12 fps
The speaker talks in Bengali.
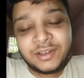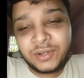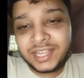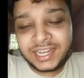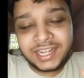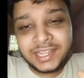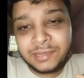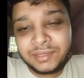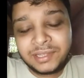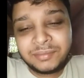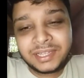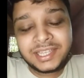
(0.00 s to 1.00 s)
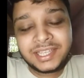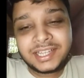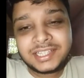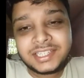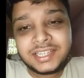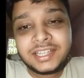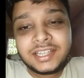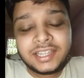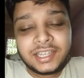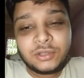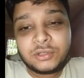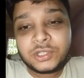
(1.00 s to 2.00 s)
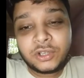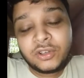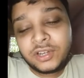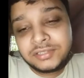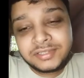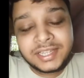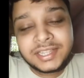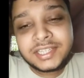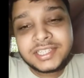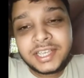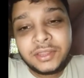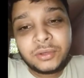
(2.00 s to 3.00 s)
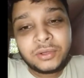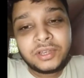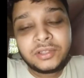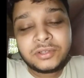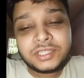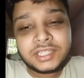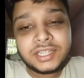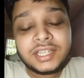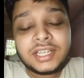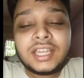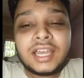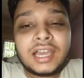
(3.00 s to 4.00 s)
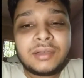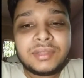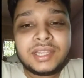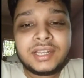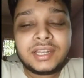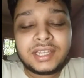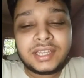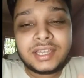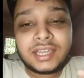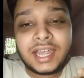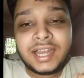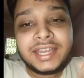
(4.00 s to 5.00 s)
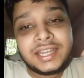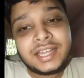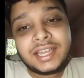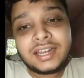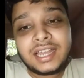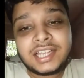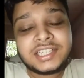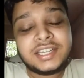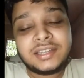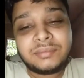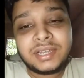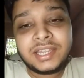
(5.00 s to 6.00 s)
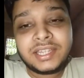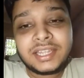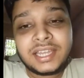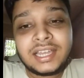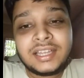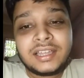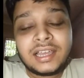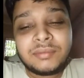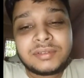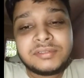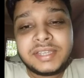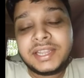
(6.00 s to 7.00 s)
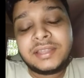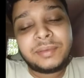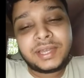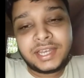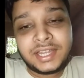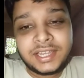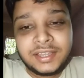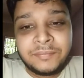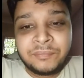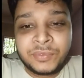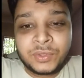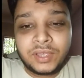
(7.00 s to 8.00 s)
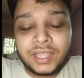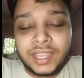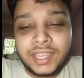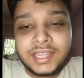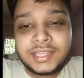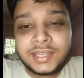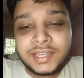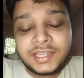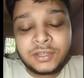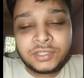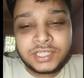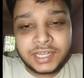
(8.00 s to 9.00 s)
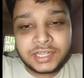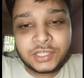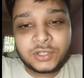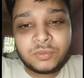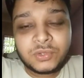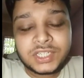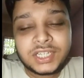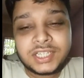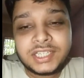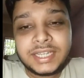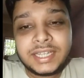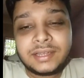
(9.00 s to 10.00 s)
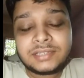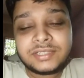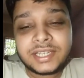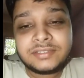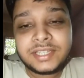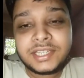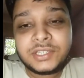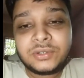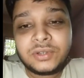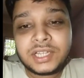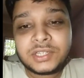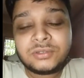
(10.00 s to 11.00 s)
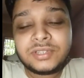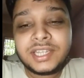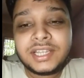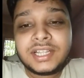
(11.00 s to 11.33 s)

অনেক আইডিয়া আমাদের মাথায় আছে কিন্তু যখনই লিখতে যাই তখনই হচ্ছে আমাদের আইডিয়াটা আর আসে না মানে আমরা বিকতে পারি না এই এটা হচ্ছে একটা সমস্যা যে লেখালেখির জন্য আসলে